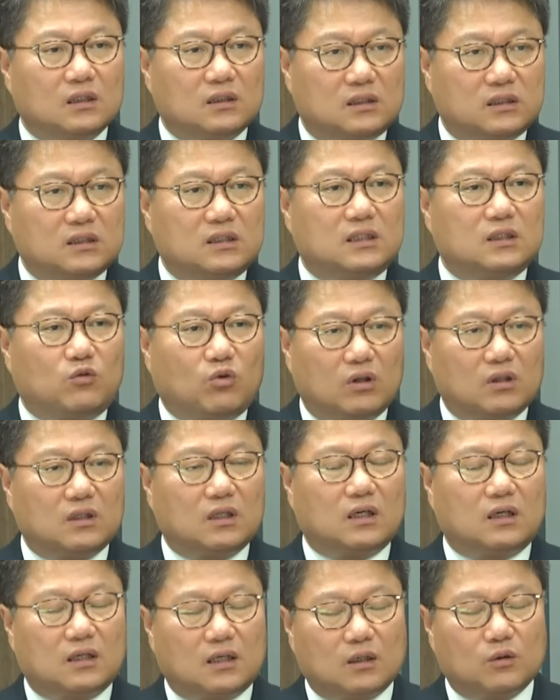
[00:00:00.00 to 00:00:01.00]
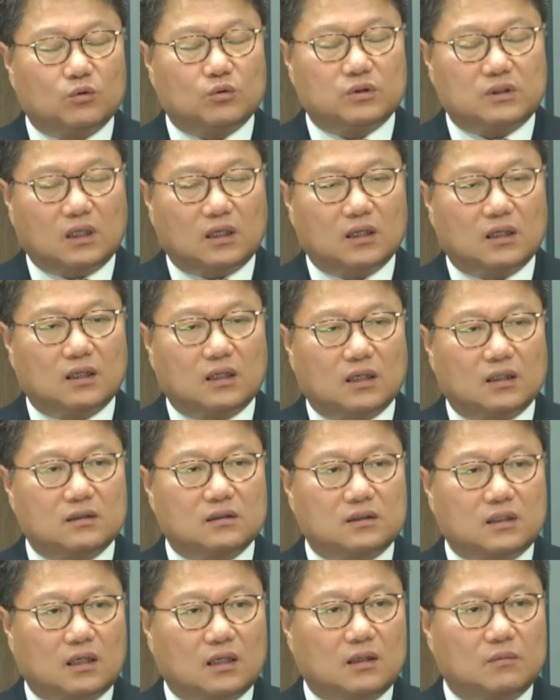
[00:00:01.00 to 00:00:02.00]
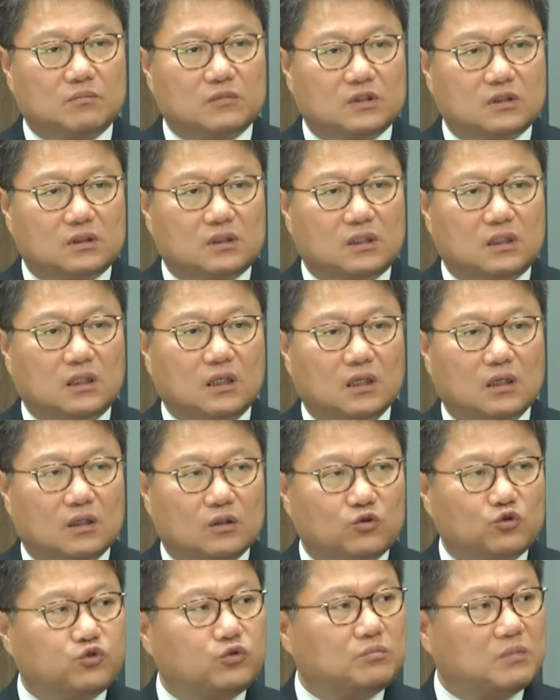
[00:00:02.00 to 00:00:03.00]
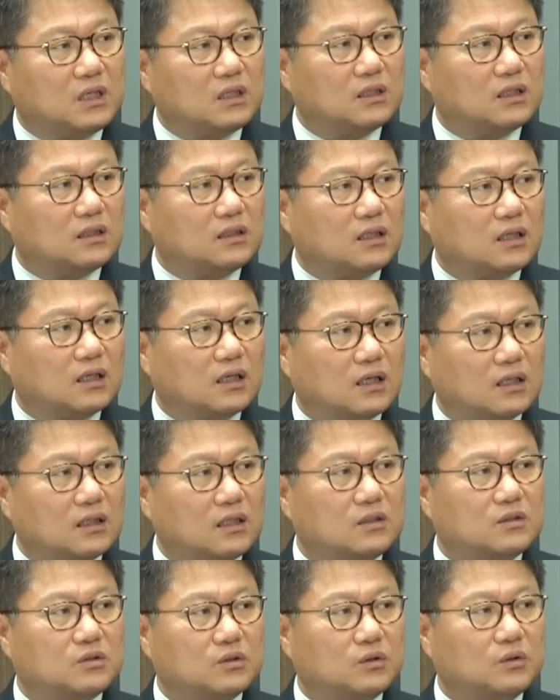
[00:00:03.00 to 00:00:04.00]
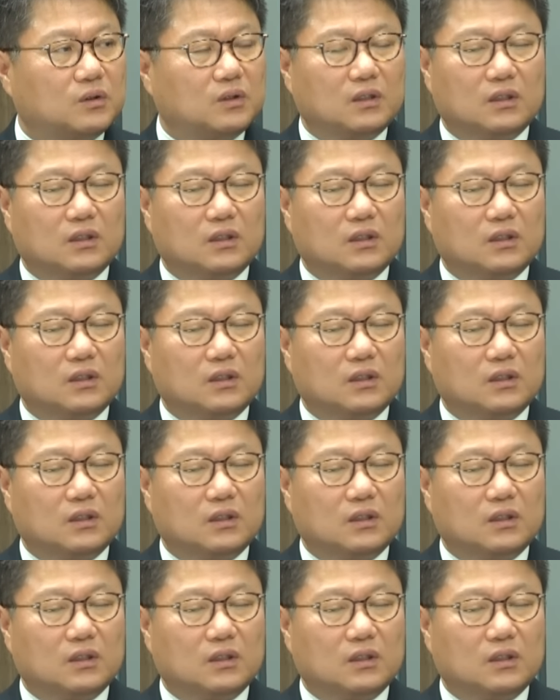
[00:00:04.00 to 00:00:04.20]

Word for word: 득이 된다라고 생각하는 사람들이 출마를 갖다가 하겠죠.